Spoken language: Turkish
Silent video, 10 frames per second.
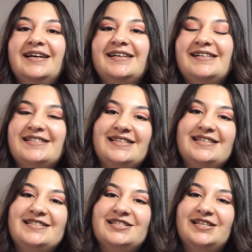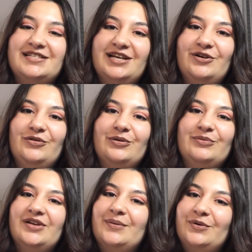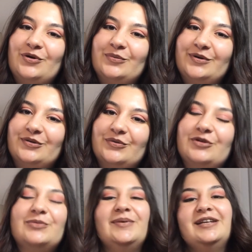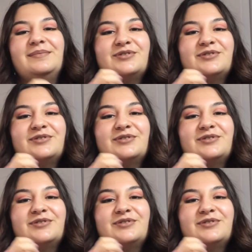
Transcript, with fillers: İzlediğiniz için teşekkür ediyorum. Lütfen abone olmayı da unutmayın.